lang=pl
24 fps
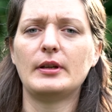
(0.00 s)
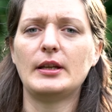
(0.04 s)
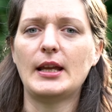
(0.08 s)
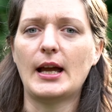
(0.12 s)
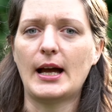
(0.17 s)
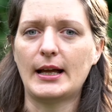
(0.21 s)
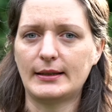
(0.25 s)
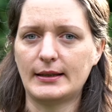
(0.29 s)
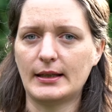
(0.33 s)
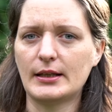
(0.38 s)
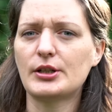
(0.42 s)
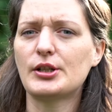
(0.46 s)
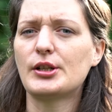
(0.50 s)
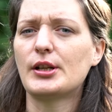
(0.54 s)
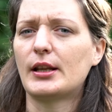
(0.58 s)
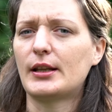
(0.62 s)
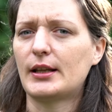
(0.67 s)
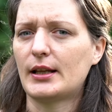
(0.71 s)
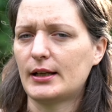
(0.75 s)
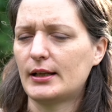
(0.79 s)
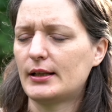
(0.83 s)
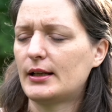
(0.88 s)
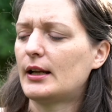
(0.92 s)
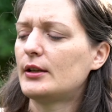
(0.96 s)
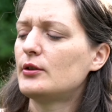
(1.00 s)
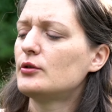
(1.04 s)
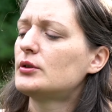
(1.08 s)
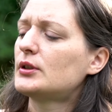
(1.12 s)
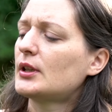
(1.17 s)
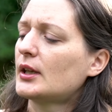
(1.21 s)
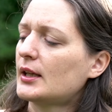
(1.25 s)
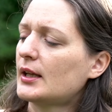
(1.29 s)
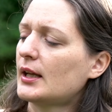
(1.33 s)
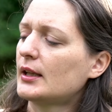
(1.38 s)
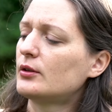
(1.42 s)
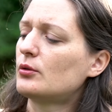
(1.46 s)
ja też na nagraniu,
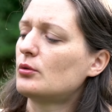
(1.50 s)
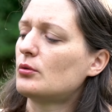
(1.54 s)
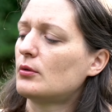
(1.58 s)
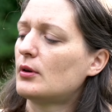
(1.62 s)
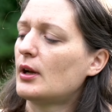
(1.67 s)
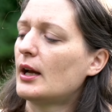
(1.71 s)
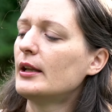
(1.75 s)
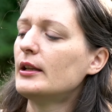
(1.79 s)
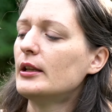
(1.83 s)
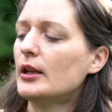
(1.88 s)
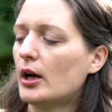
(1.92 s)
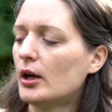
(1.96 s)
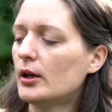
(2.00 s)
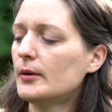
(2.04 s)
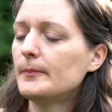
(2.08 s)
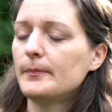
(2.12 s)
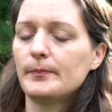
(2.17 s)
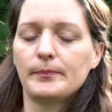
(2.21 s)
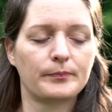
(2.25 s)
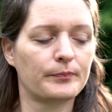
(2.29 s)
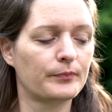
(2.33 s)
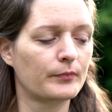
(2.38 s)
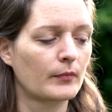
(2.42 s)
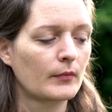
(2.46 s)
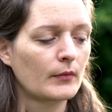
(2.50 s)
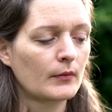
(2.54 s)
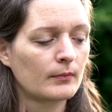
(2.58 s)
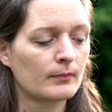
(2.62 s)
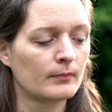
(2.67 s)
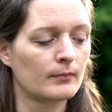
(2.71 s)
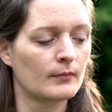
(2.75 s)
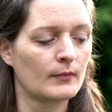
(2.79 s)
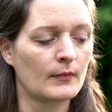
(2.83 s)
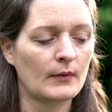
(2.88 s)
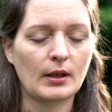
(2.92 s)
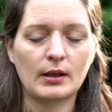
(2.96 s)
taka druga, no.
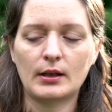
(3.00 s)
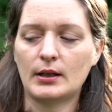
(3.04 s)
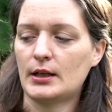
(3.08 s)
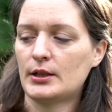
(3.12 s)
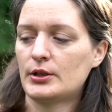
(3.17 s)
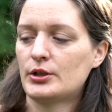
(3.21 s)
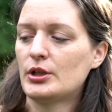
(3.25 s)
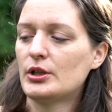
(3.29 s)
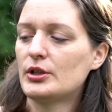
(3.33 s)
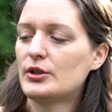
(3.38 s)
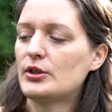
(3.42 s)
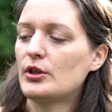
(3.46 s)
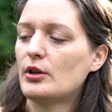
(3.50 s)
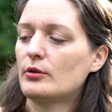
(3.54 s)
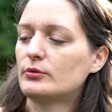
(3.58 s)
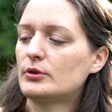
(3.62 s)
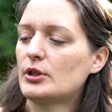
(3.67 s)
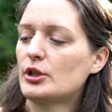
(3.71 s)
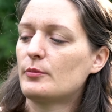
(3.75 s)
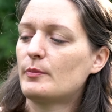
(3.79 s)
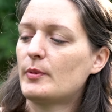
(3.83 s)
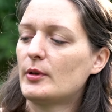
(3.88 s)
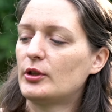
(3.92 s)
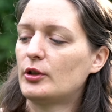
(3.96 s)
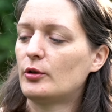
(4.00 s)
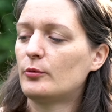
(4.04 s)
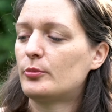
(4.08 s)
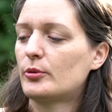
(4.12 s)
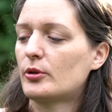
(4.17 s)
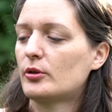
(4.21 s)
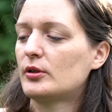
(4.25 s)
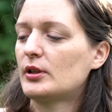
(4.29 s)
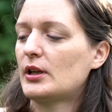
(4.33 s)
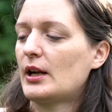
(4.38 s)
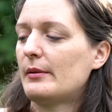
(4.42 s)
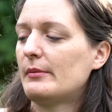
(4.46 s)
A czy z nią też będą
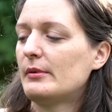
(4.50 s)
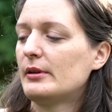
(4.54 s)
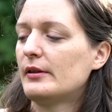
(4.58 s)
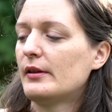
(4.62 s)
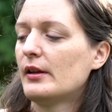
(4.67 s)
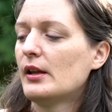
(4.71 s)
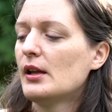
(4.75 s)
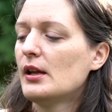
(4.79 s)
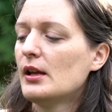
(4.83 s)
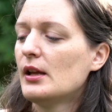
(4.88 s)
programy